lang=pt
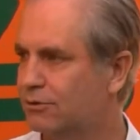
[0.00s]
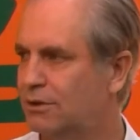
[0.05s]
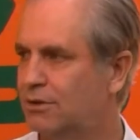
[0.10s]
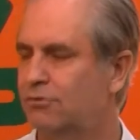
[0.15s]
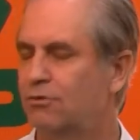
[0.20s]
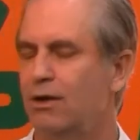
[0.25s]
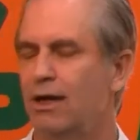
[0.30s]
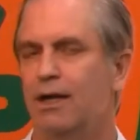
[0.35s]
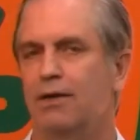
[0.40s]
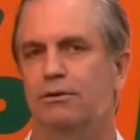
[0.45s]

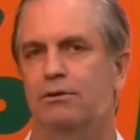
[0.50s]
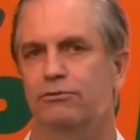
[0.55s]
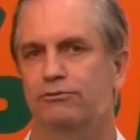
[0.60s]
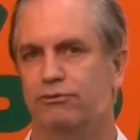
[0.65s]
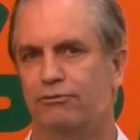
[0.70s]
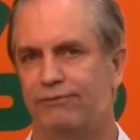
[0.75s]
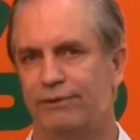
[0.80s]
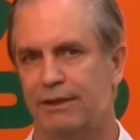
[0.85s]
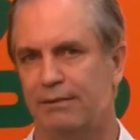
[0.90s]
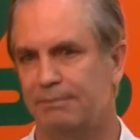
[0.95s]
Eduardo. Eu estou
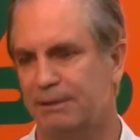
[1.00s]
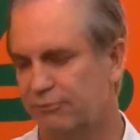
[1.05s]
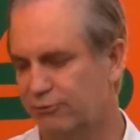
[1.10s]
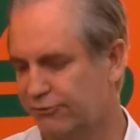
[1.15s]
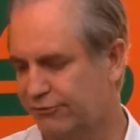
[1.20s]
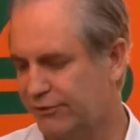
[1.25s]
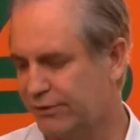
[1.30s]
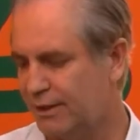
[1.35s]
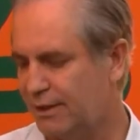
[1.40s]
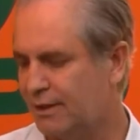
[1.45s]
falando para
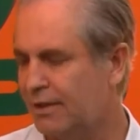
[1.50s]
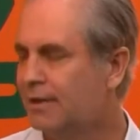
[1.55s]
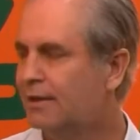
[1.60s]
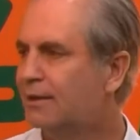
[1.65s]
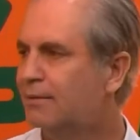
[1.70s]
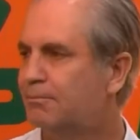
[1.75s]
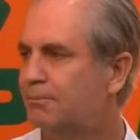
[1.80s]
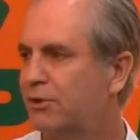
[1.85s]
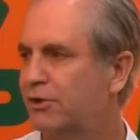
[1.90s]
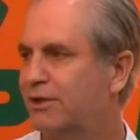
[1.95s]
você,
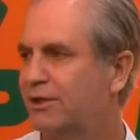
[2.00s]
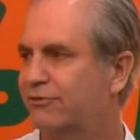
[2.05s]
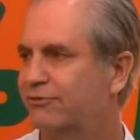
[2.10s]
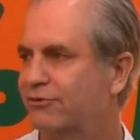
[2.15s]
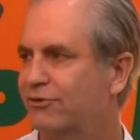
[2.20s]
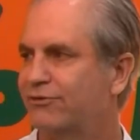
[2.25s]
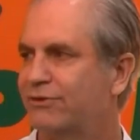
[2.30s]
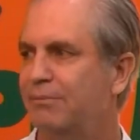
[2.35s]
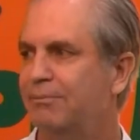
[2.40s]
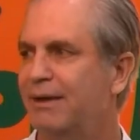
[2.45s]
porque se
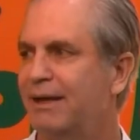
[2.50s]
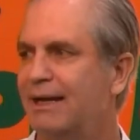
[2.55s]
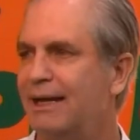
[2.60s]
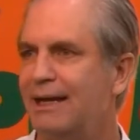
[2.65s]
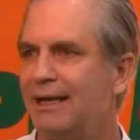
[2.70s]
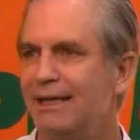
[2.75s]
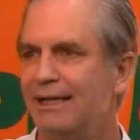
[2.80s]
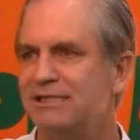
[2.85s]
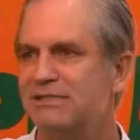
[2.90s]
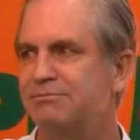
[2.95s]
você pegar
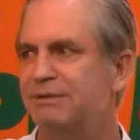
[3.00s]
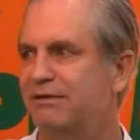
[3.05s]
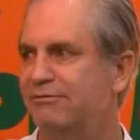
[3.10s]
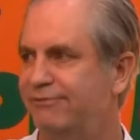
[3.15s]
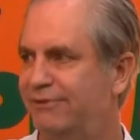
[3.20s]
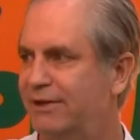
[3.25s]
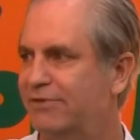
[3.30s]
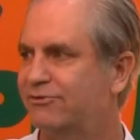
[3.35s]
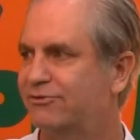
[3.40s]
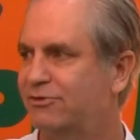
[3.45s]

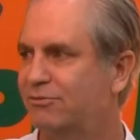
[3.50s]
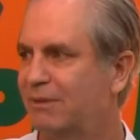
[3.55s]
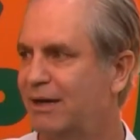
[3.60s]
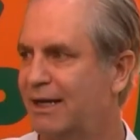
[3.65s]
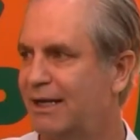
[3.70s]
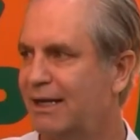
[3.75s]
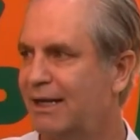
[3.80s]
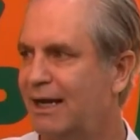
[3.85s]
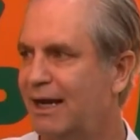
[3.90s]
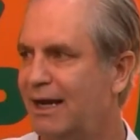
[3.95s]
ex-prefeitos de
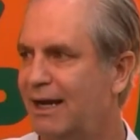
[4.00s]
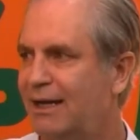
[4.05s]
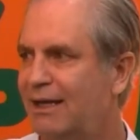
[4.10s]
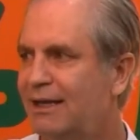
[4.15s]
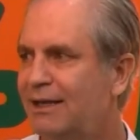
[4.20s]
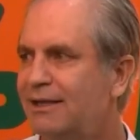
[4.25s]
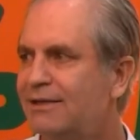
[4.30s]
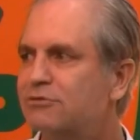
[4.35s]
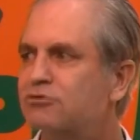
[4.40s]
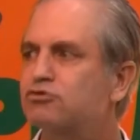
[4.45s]
Maringá,
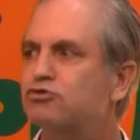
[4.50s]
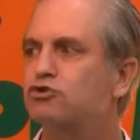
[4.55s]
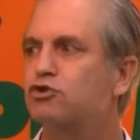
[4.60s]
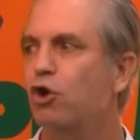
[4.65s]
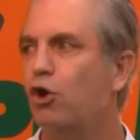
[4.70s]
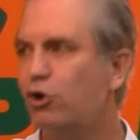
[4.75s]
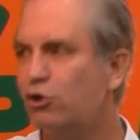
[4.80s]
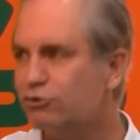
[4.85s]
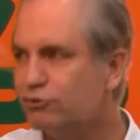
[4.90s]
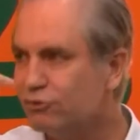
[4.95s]

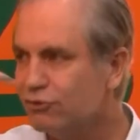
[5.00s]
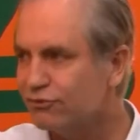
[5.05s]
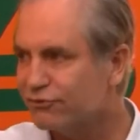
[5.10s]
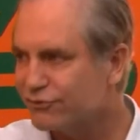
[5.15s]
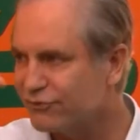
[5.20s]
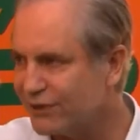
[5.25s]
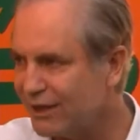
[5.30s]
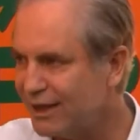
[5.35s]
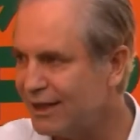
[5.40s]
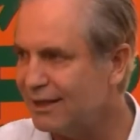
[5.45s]

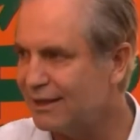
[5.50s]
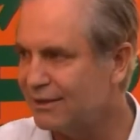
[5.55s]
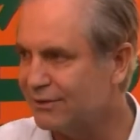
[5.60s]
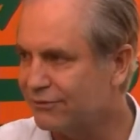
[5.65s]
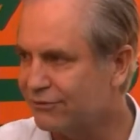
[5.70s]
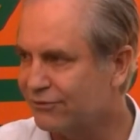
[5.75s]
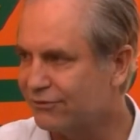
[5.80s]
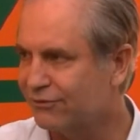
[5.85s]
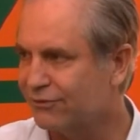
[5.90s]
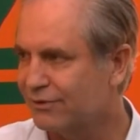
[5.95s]
todos
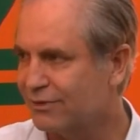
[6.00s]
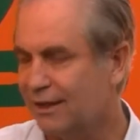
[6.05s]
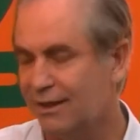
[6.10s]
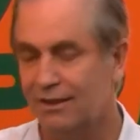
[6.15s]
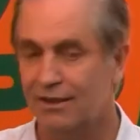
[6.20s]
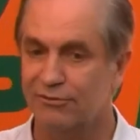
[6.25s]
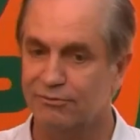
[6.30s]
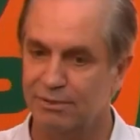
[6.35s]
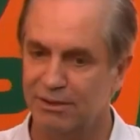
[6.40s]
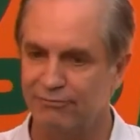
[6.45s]
eles têm
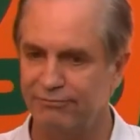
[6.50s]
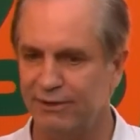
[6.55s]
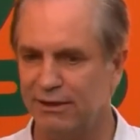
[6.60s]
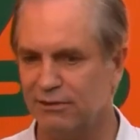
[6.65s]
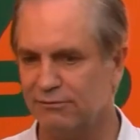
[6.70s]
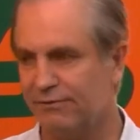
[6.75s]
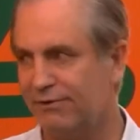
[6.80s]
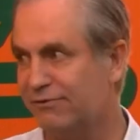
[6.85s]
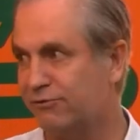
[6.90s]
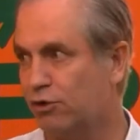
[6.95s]
ex-prefeito
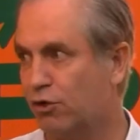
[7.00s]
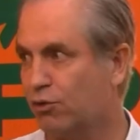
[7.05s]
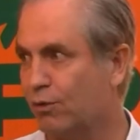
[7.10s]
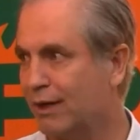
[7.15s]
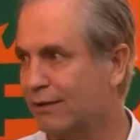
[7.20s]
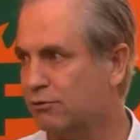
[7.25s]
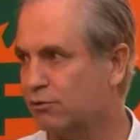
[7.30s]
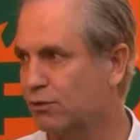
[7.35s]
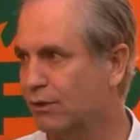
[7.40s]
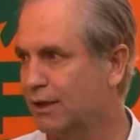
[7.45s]
que ficou
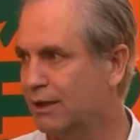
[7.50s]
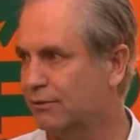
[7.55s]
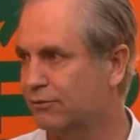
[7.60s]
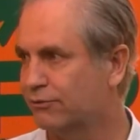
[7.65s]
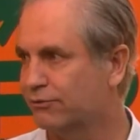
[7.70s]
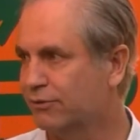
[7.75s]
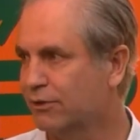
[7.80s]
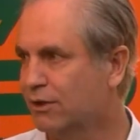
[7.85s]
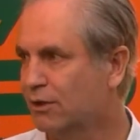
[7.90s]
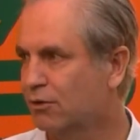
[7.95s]
quatro
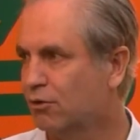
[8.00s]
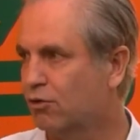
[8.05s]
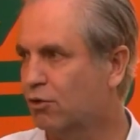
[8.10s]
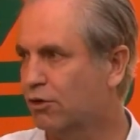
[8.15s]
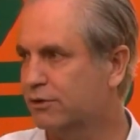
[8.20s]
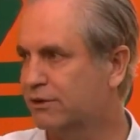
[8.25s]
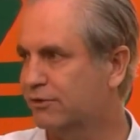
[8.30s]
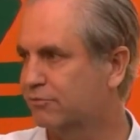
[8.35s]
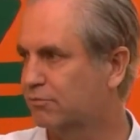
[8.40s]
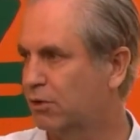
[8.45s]
anos,
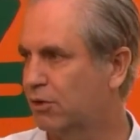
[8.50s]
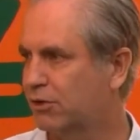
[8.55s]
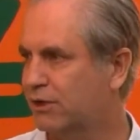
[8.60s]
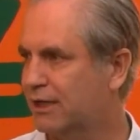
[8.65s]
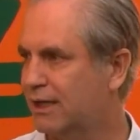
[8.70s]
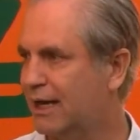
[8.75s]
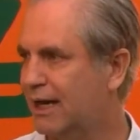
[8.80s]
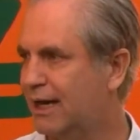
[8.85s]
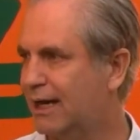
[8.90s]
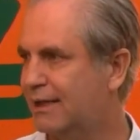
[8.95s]
contas
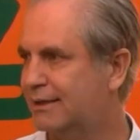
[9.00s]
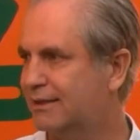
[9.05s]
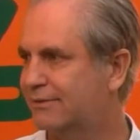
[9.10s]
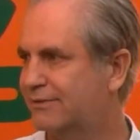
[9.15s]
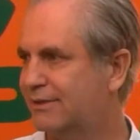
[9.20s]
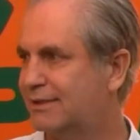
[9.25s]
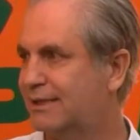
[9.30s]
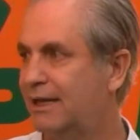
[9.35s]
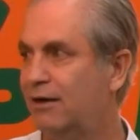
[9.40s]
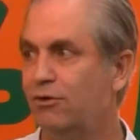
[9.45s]
bloqueadas
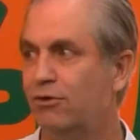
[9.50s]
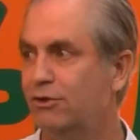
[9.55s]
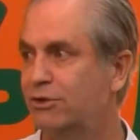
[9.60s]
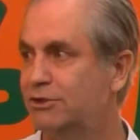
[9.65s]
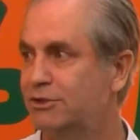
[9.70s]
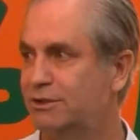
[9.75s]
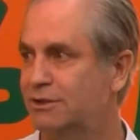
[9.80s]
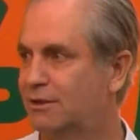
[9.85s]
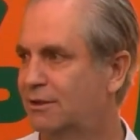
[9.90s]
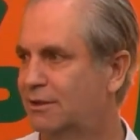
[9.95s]
até
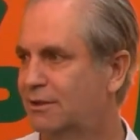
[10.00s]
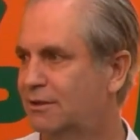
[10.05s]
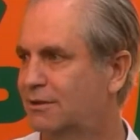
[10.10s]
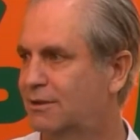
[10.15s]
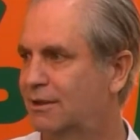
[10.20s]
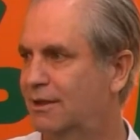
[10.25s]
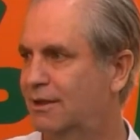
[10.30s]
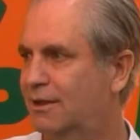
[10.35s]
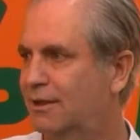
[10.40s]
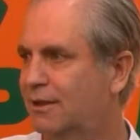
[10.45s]
hoje
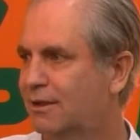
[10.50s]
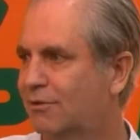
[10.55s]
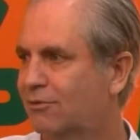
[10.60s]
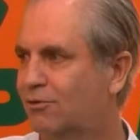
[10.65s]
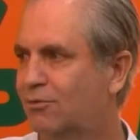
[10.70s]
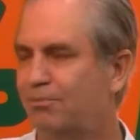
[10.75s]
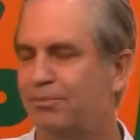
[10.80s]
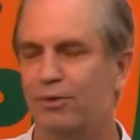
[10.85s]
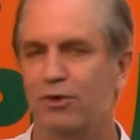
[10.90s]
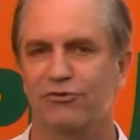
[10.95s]
né,
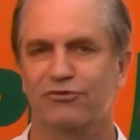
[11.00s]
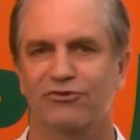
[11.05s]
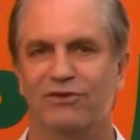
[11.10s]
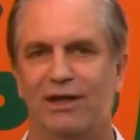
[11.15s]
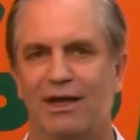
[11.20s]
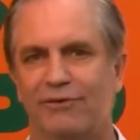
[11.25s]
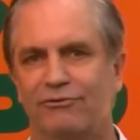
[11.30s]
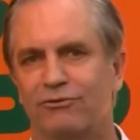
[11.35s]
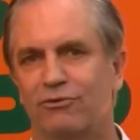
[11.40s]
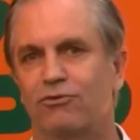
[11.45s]
com
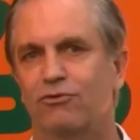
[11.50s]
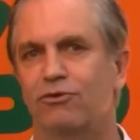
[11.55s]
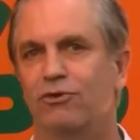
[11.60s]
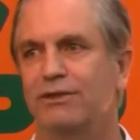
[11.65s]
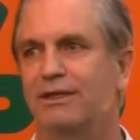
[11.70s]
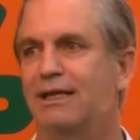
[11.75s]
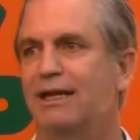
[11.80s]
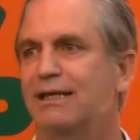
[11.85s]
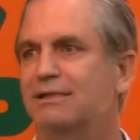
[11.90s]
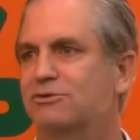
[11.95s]
processos, com
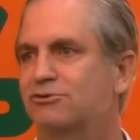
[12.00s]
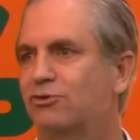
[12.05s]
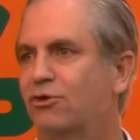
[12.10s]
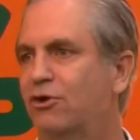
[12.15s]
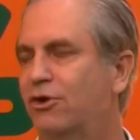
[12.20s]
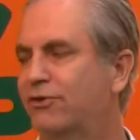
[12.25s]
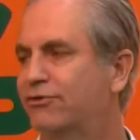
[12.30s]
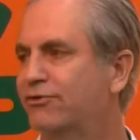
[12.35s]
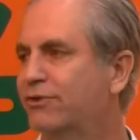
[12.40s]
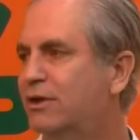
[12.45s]

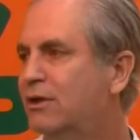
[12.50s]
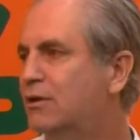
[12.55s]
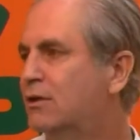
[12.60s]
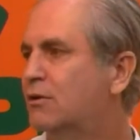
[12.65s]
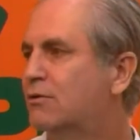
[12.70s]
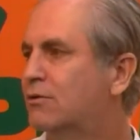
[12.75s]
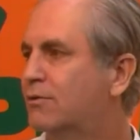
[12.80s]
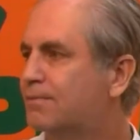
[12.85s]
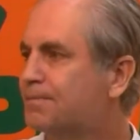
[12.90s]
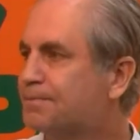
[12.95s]
condenações. E
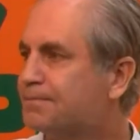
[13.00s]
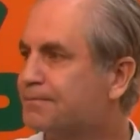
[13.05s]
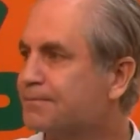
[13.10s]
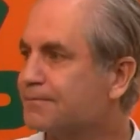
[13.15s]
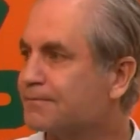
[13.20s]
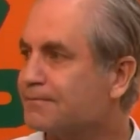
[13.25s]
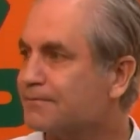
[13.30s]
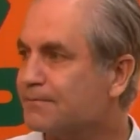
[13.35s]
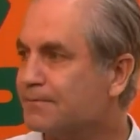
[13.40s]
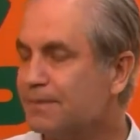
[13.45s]
não são
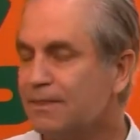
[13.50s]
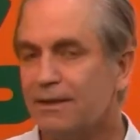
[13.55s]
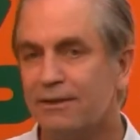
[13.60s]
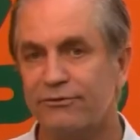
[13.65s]
poucos. Né?